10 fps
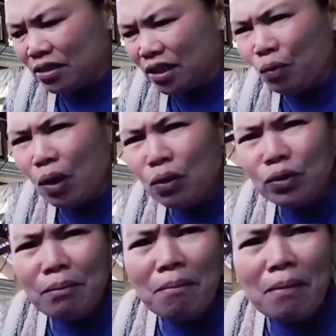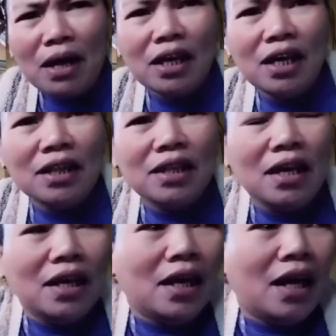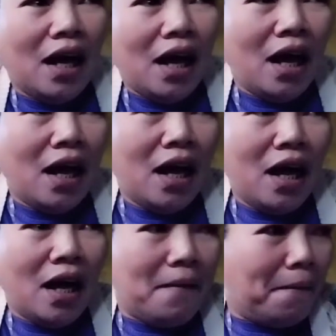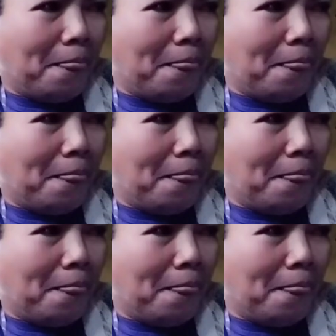Iwan ko naman bakit uh,